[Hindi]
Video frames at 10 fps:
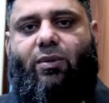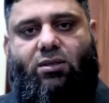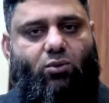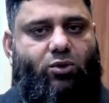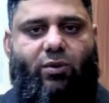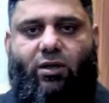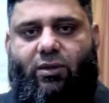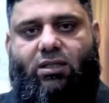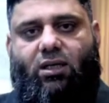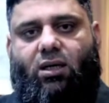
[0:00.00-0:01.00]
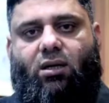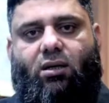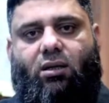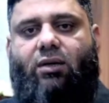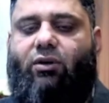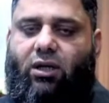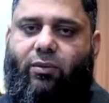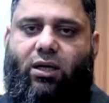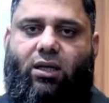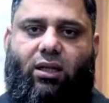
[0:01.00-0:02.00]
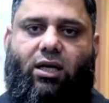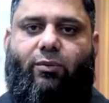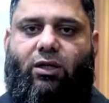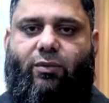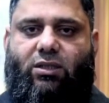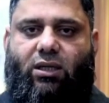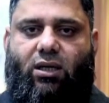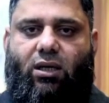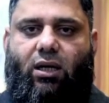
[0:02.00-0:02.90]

पास कुछ भी नहीं बचेगा इवन कि हमारा किरदार भी नहीं बचेगा